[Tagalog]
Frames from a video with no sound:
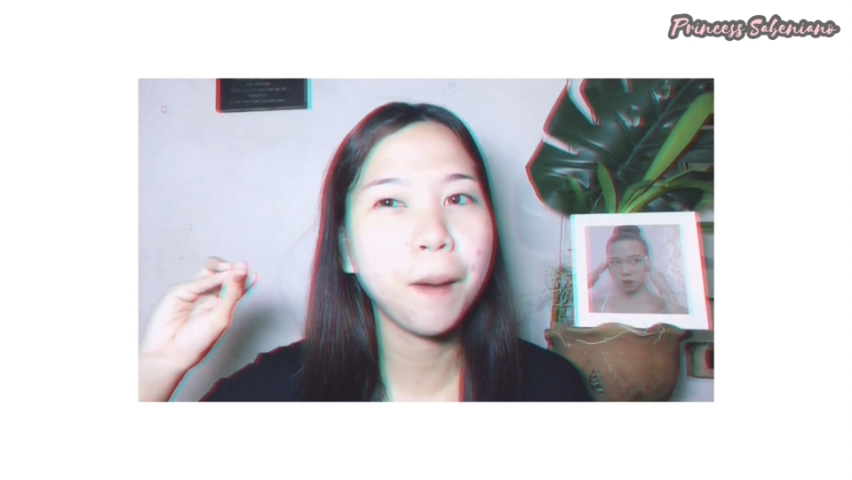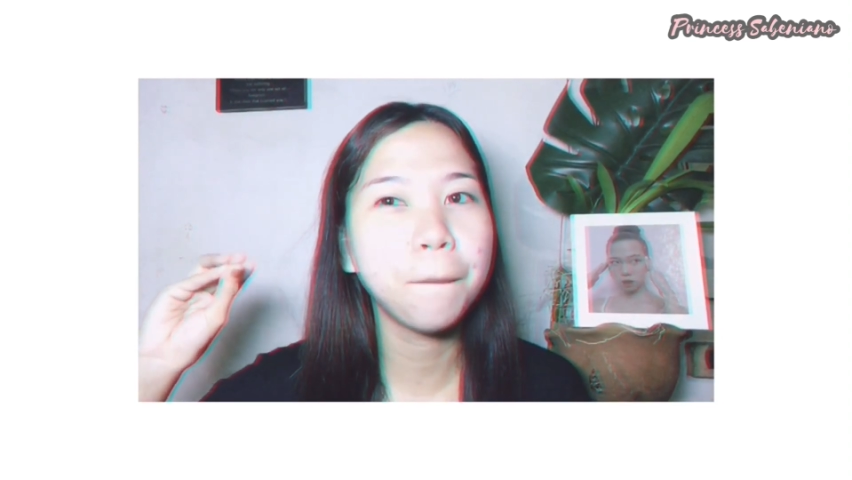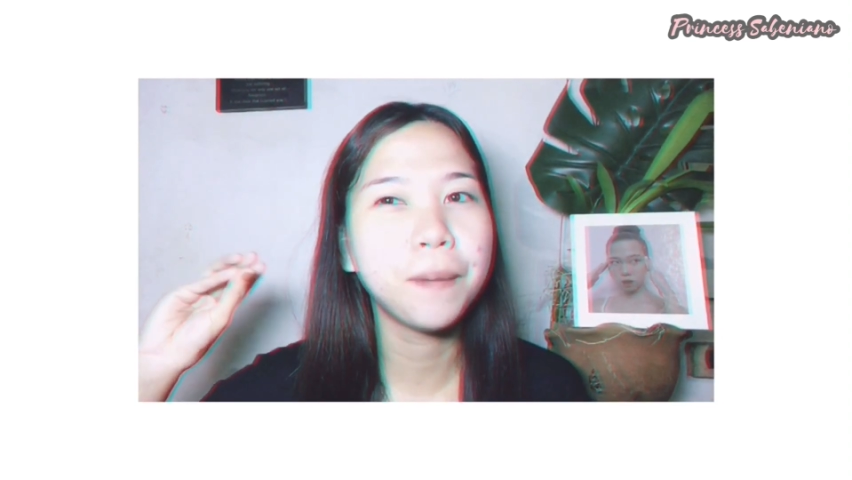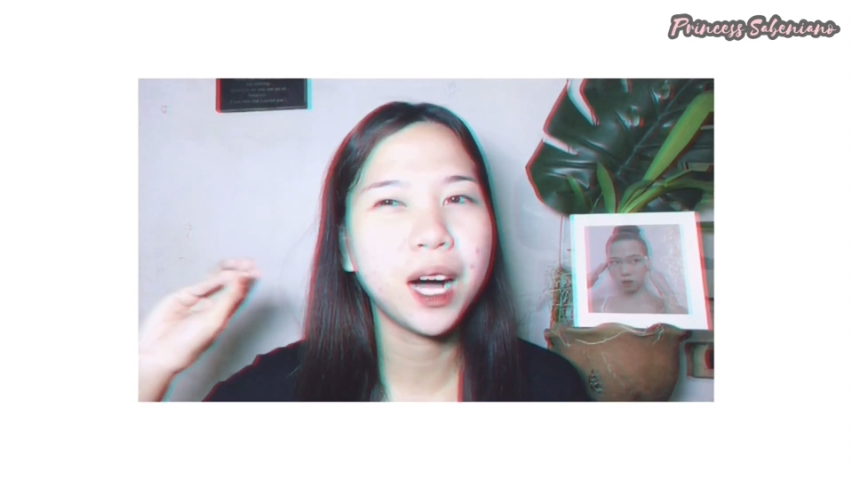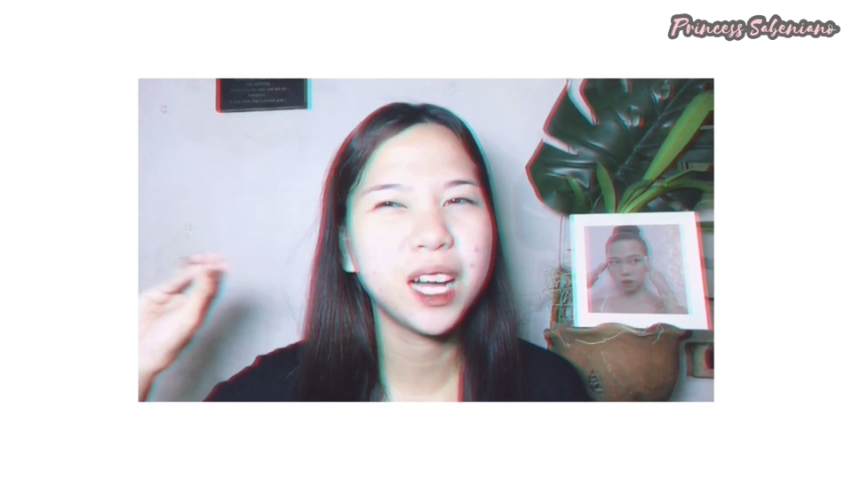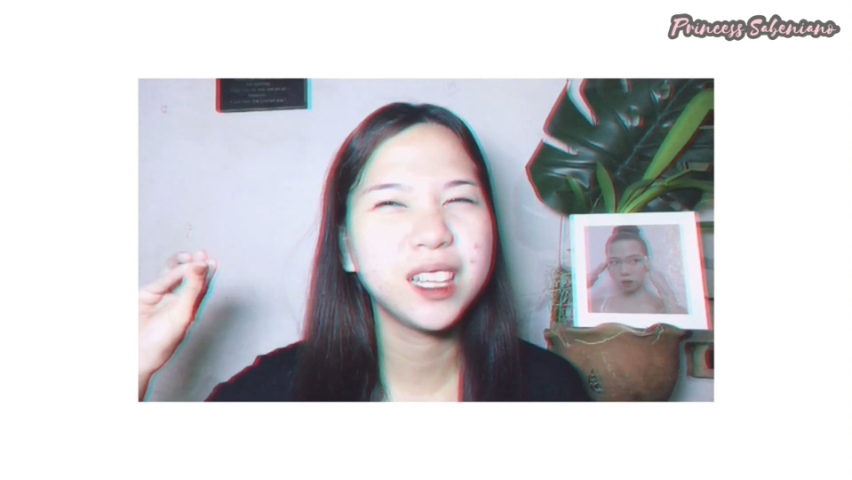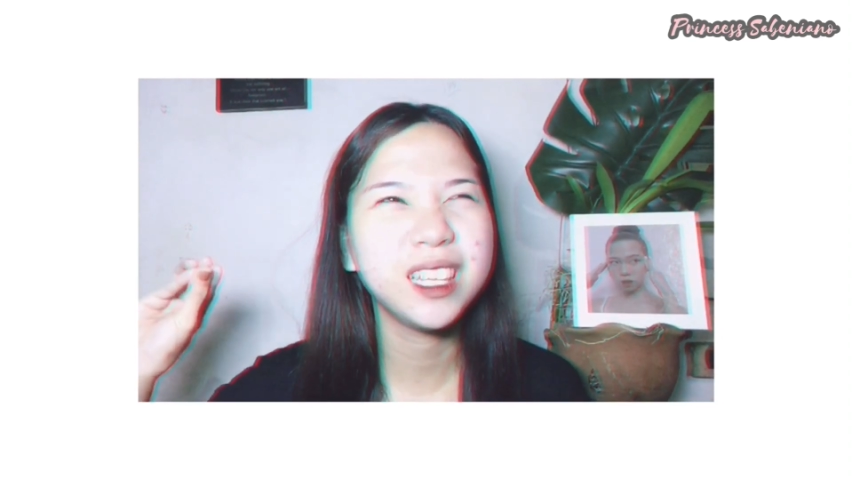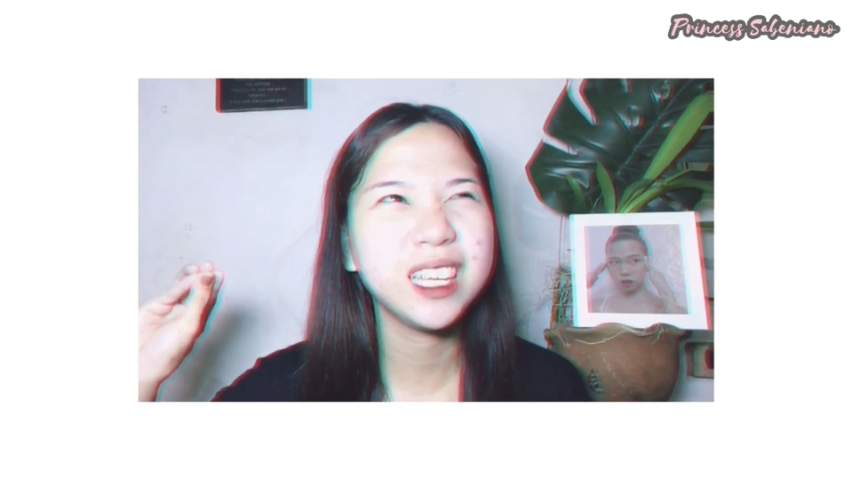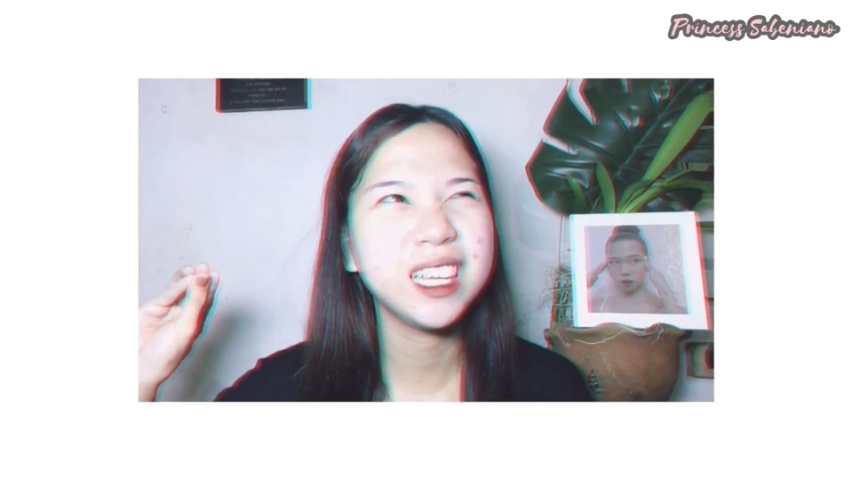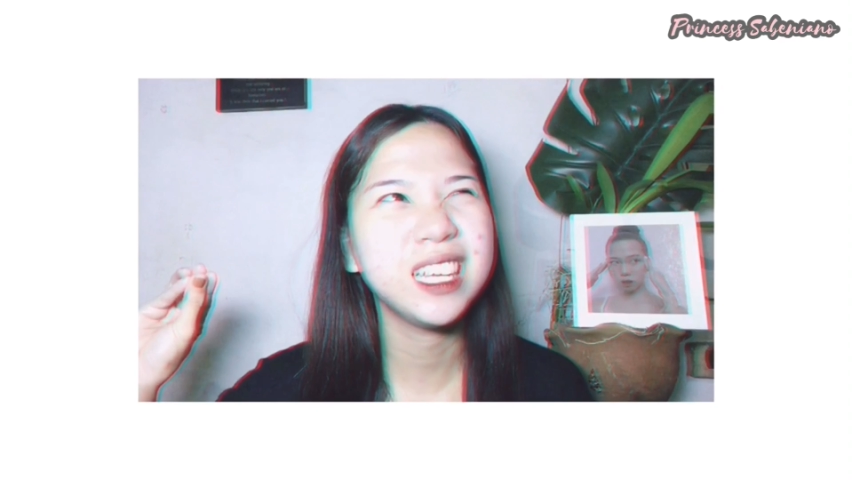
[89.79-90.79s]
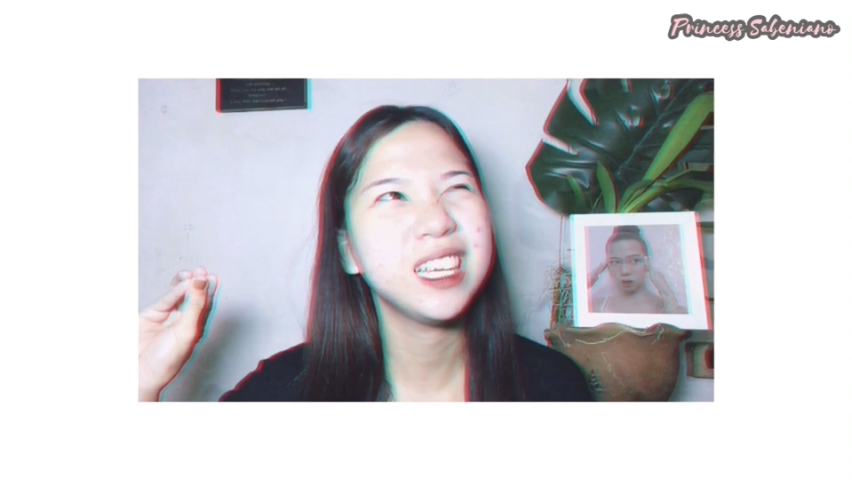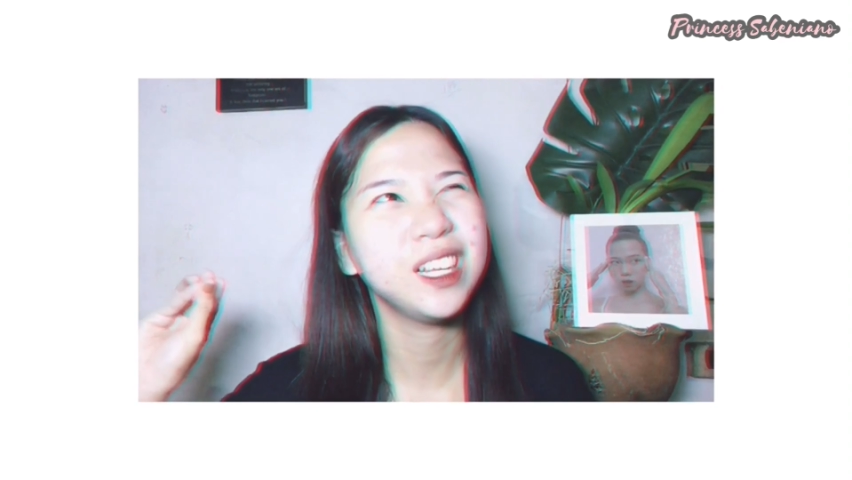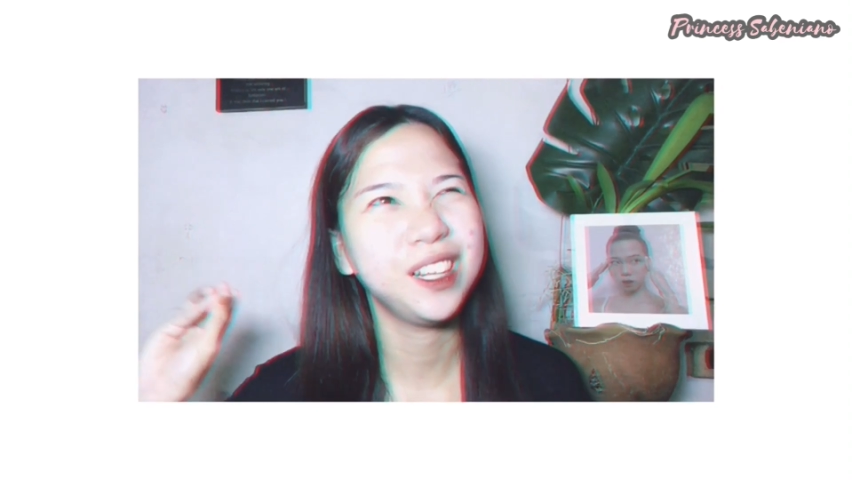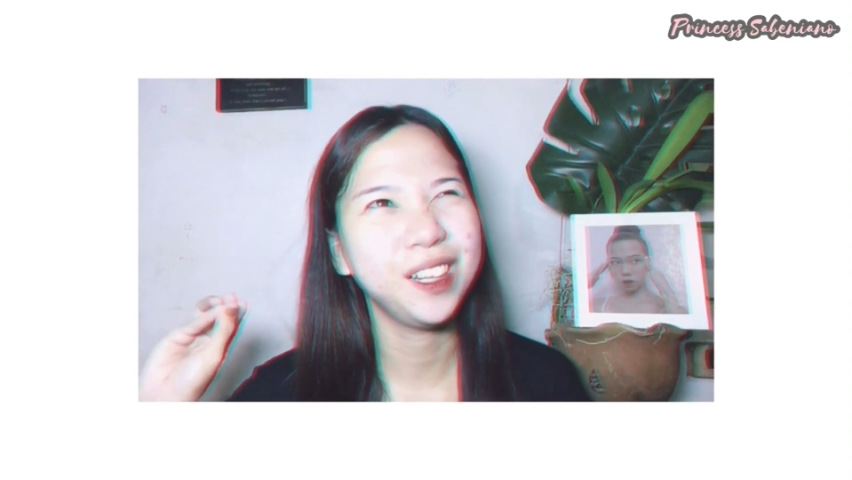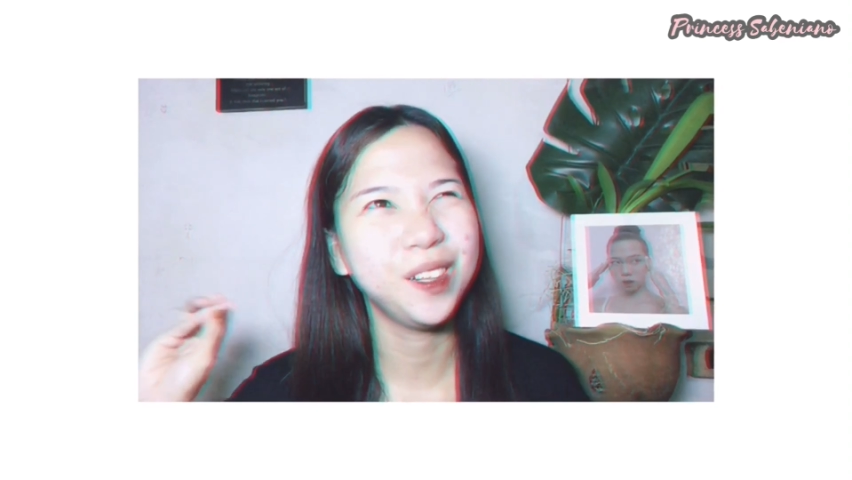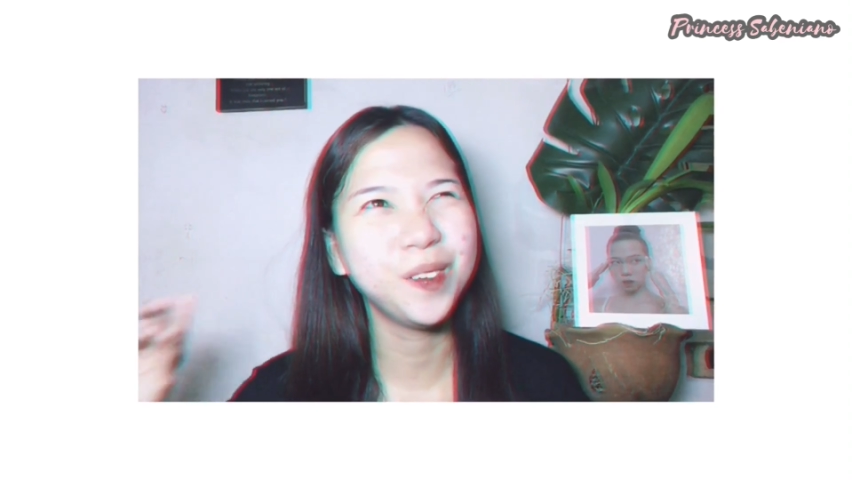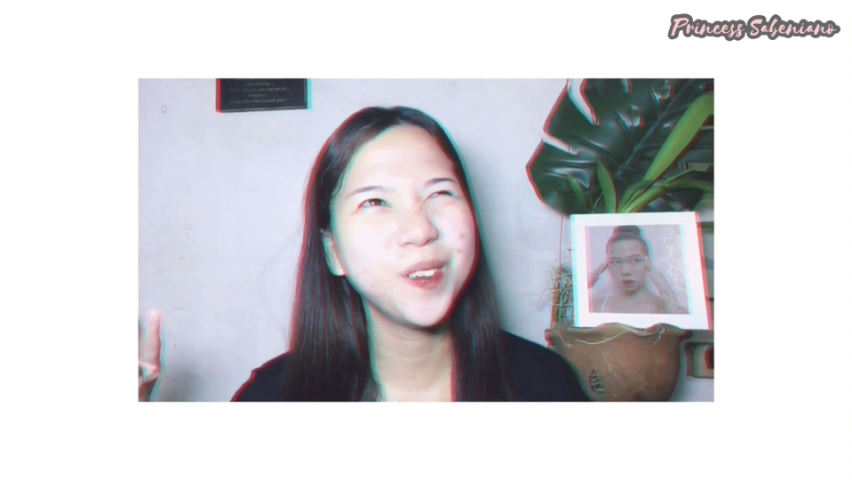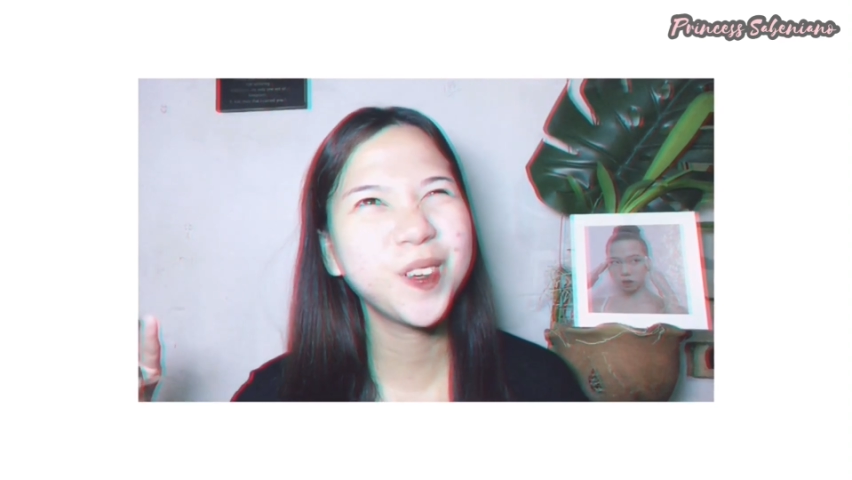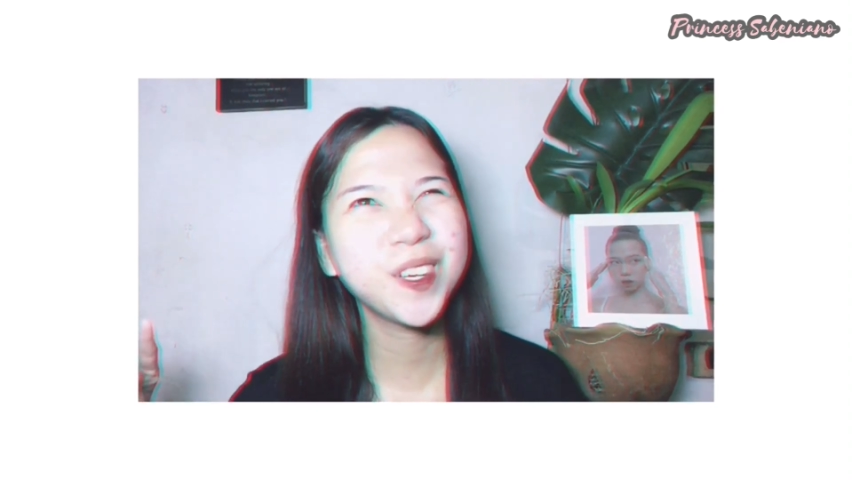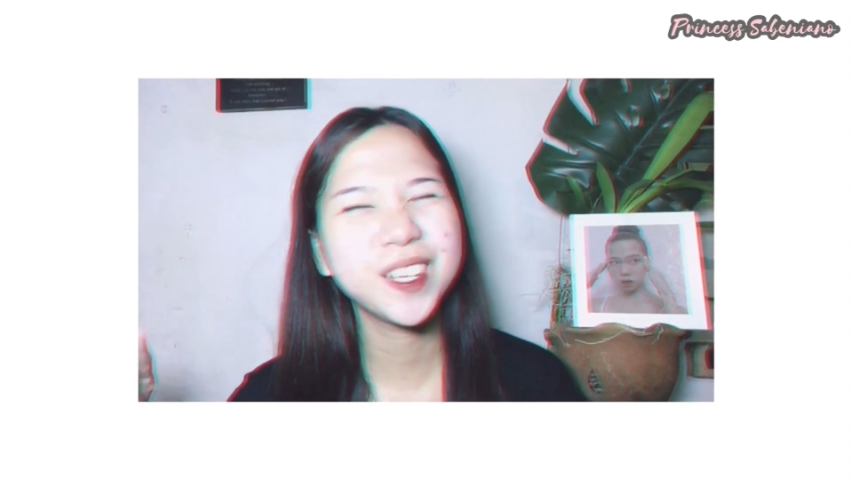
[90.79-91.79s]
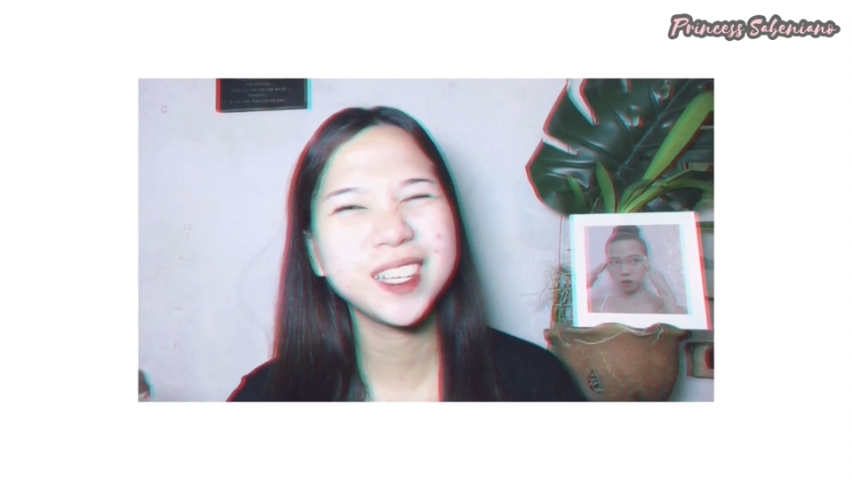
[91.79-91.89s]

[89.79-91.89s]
body look.